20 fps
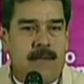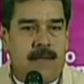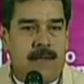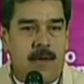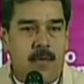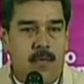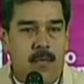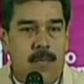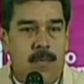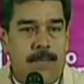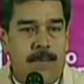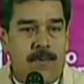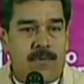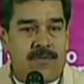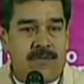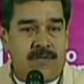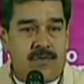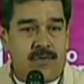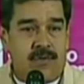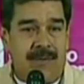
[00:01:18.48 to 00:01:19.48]
de que hubo un
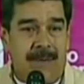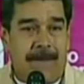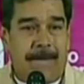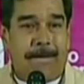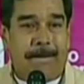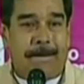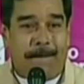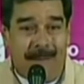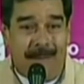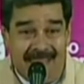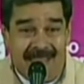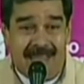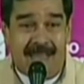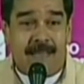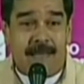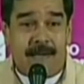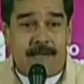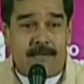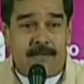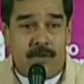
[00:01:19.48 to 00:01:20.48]
proceso de
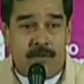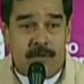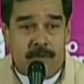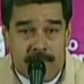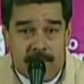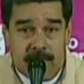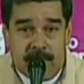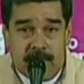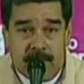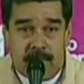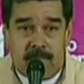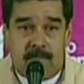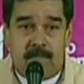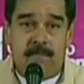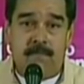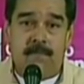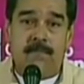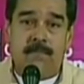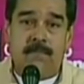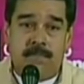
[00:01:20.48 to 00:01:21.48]
penetración,
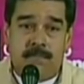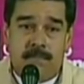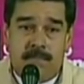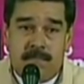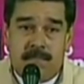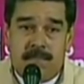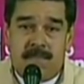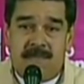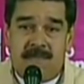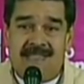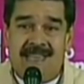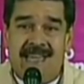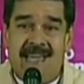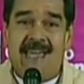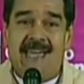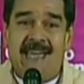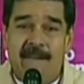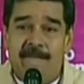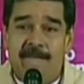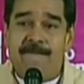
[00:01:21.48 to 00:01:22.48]

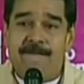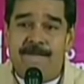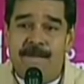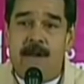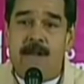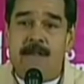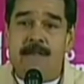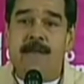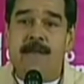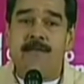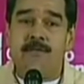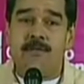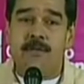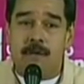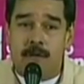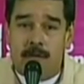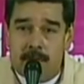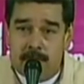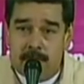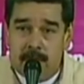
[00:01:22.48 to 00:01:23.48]
de
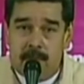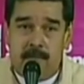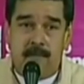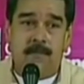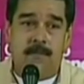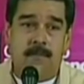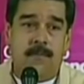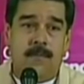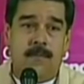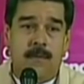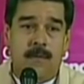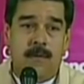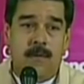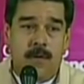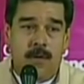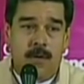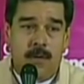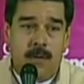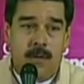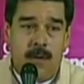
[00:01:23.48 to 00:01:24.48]
infiltración
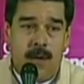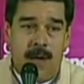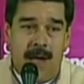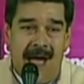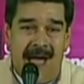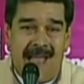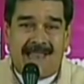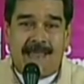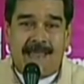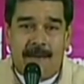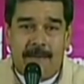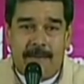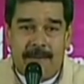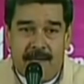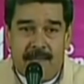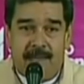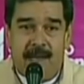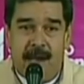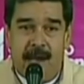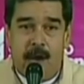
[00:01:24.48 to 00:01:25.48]
a
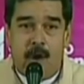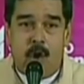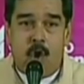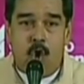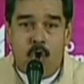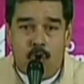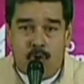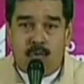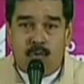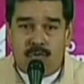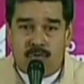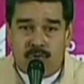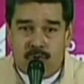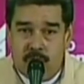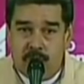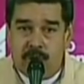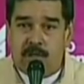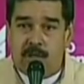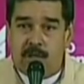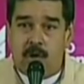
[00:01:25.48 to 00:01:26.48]
través de la
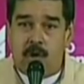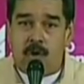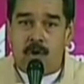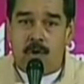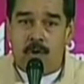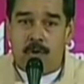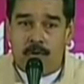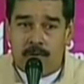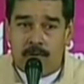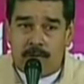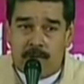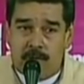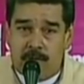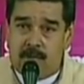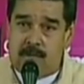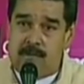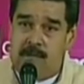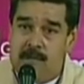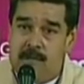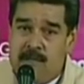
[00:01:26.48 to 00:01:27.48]
corrupción y de los
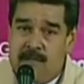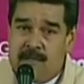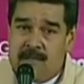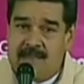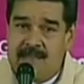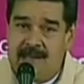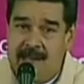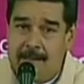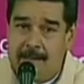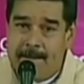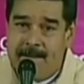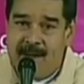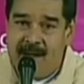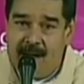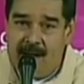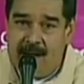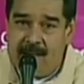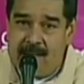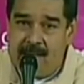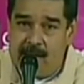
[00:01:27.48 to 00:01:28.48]
corruptos de la
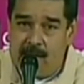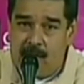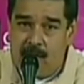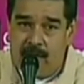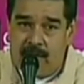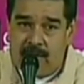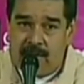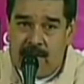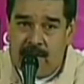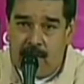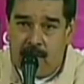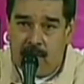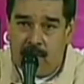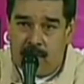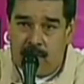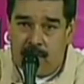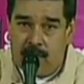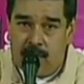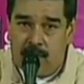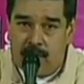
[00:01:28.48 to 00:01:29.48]
Embajada de los Estados
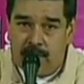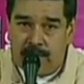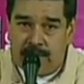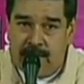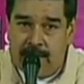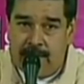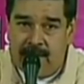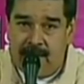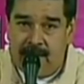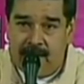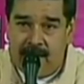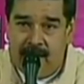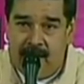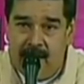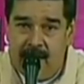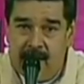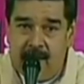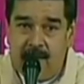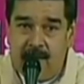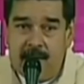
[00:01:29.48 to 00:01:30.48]
Unidos de
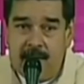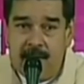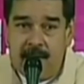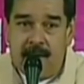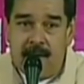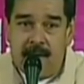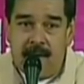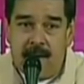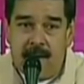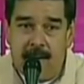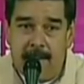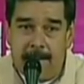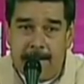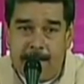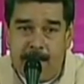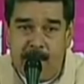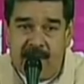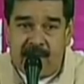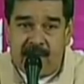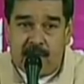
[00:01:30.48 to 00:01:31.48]
Norteamérica en
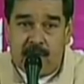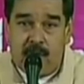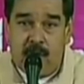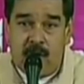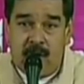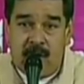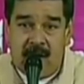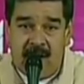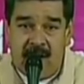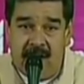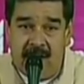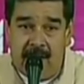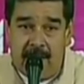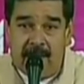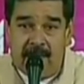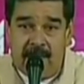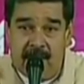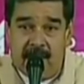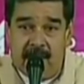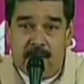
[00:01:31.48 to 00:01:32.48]
puestos
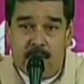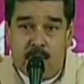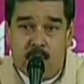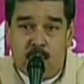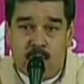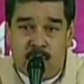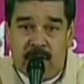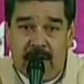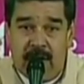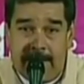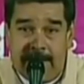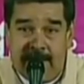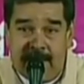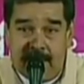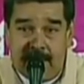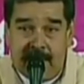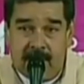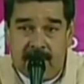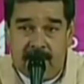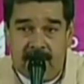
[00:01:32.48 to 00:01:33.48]
claves de la industria
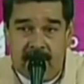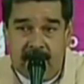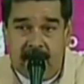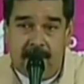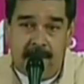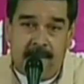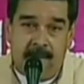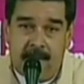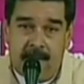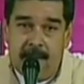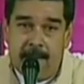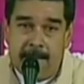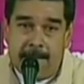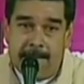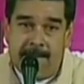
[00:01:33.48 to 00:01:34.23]
petrolera.